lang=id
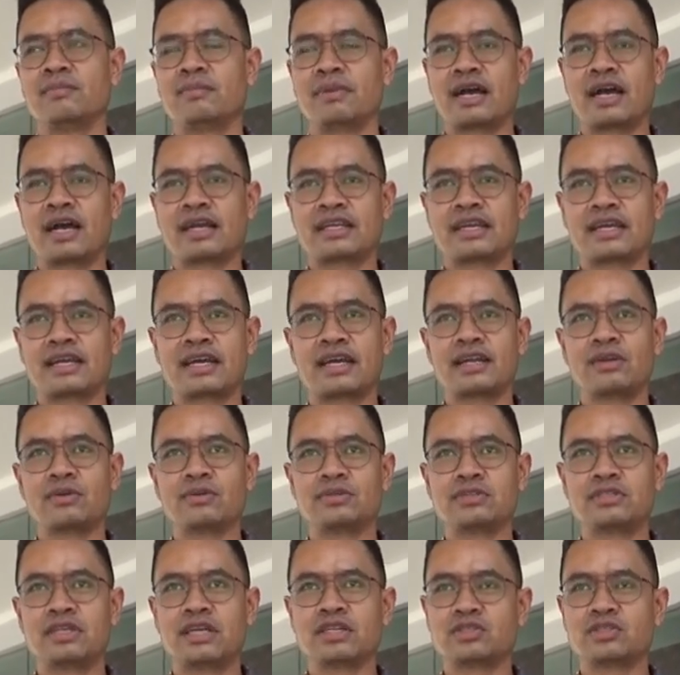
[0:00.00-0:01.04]
mengadakan
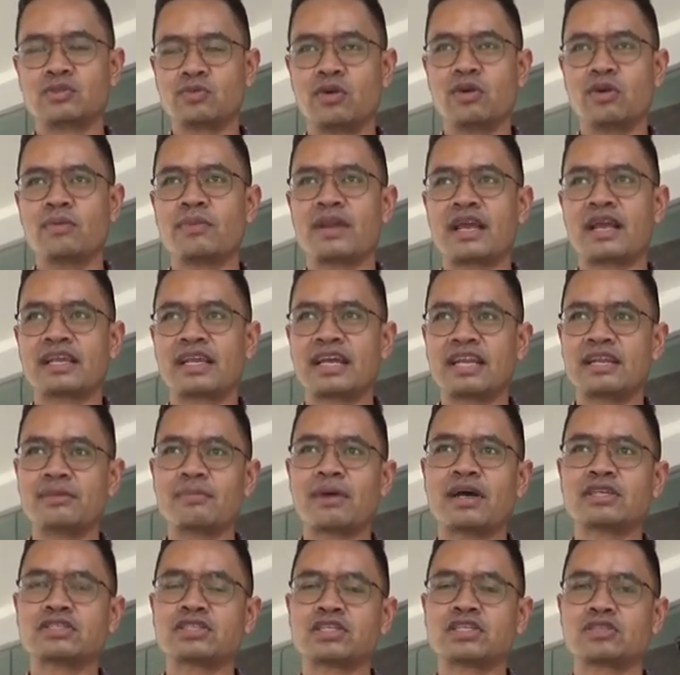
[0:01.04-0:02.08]
ujian SWO melayani
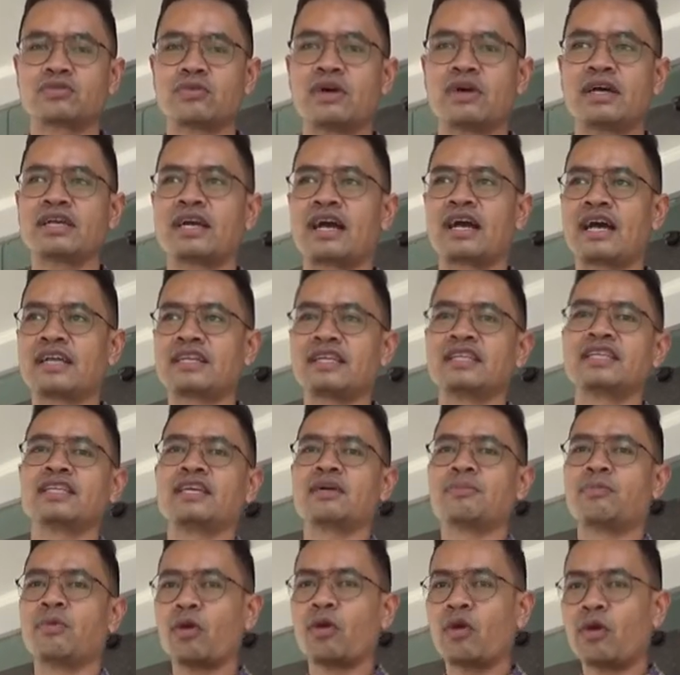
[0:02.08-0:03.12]
mahasiswa yang ada di
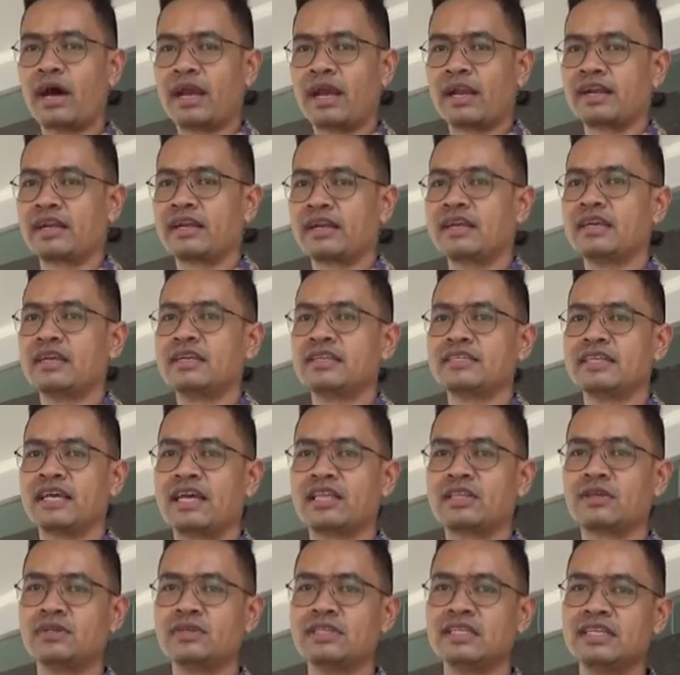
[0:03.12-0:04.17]
kepulauan,
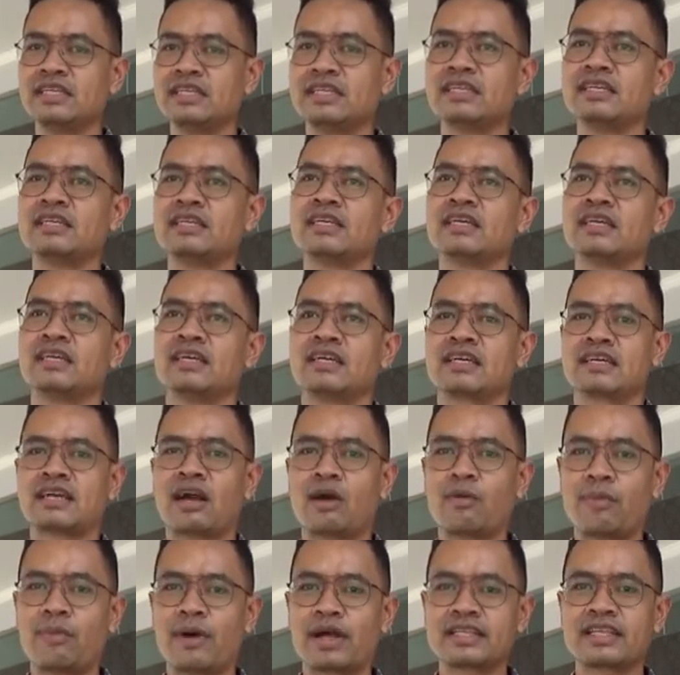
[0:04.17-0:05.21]
yaitu di
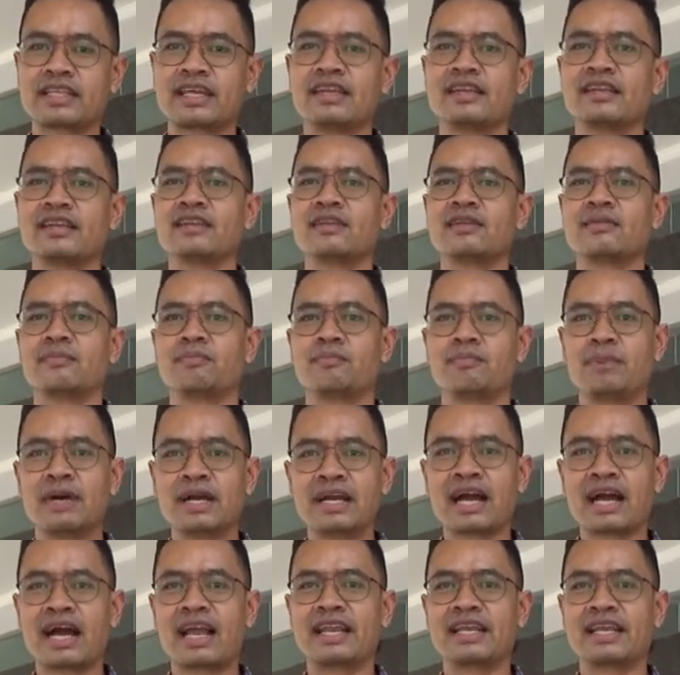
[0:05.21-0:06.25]
Kabupaten
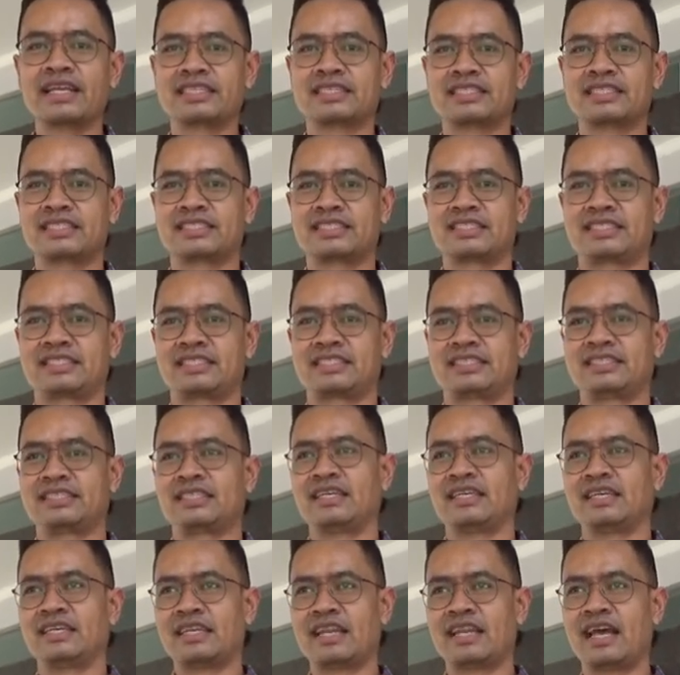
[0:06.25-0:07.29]
Bengkalis.
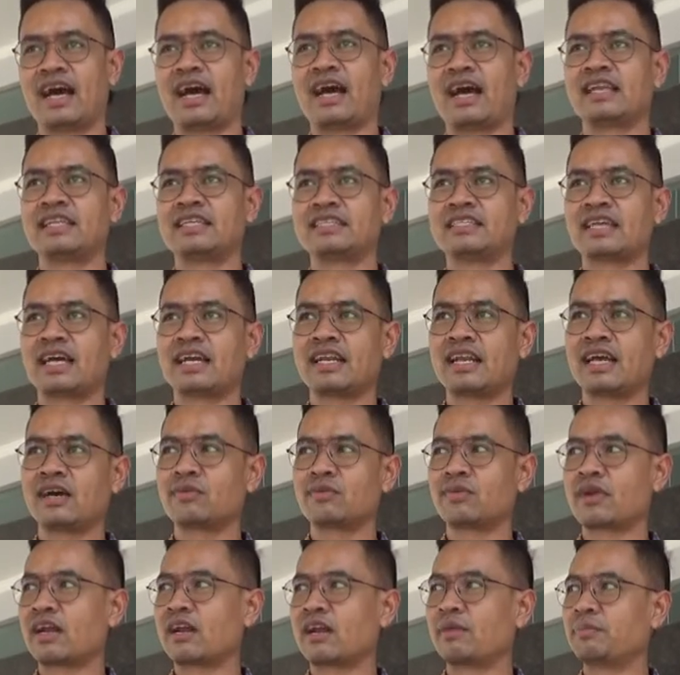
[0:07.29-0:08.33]
Nah, di sana
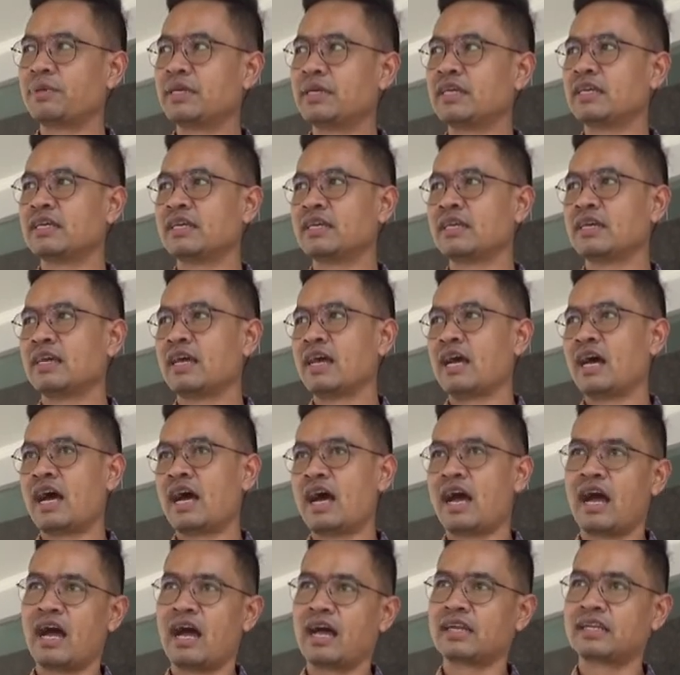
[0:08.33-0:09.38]
kurang lebih
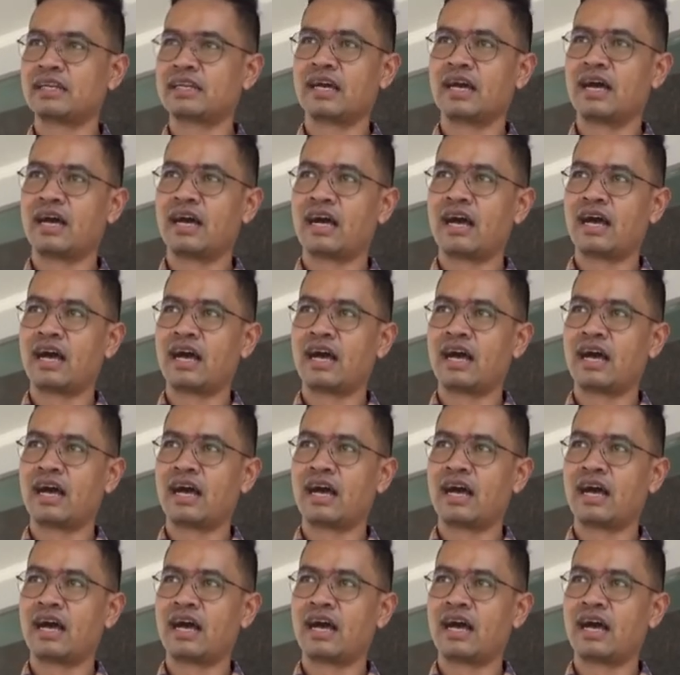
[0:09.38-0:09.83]
ada